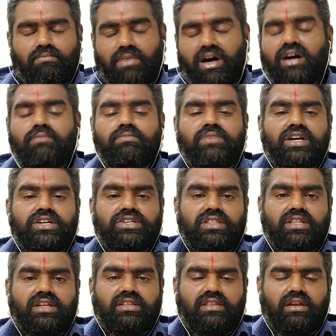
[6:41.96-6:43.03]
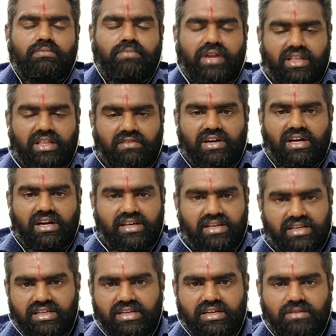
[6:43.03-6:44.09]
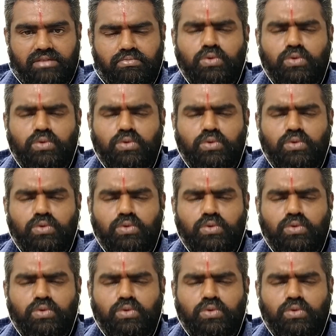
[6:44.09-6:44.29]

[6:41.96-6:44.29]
மகம் நட்சத்திரத்தில் பிறந்தவர்களுக்கு இன்று